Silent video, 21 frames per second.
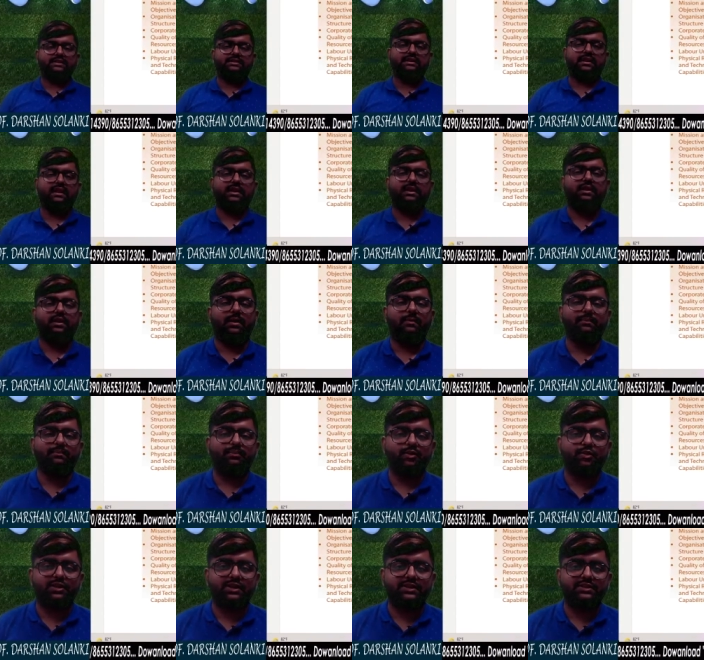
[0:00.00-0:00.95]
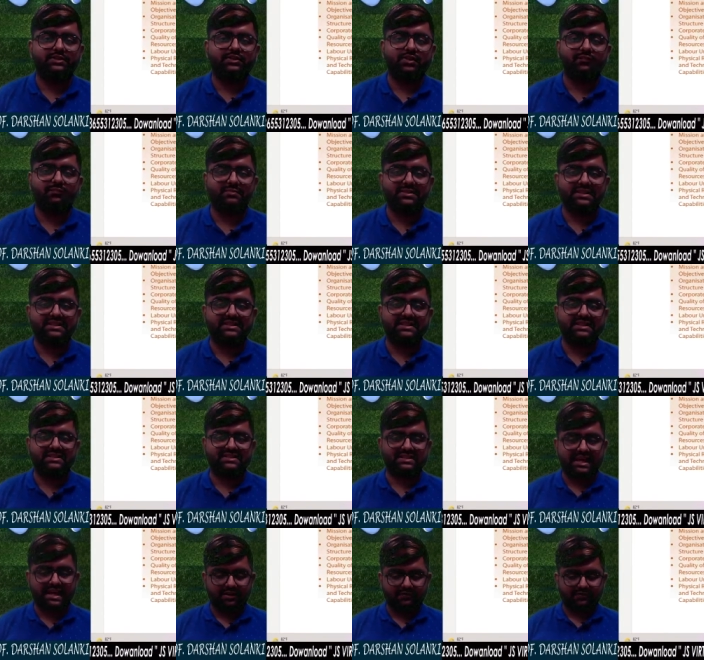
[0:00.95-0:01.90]
हैं कंपोनेंट्स ऑफ
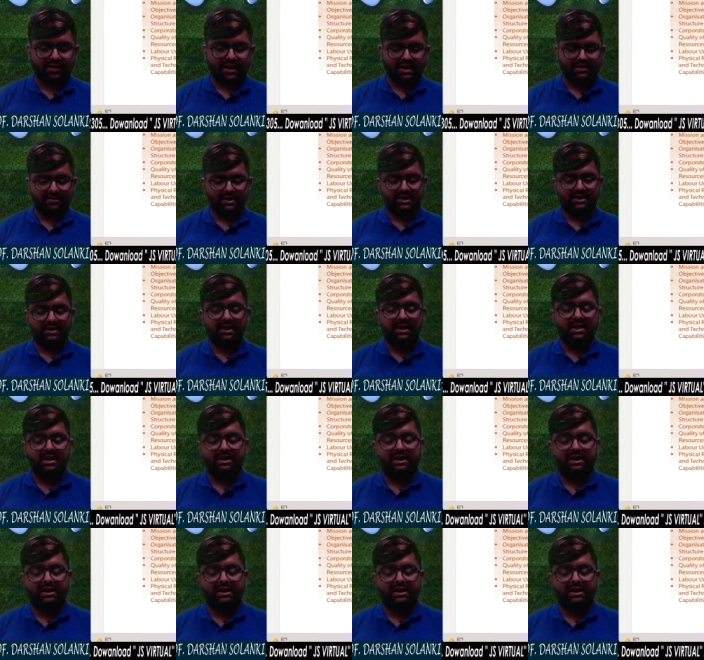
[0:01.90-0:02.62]
बिजनेस एनवायरनमेंट कि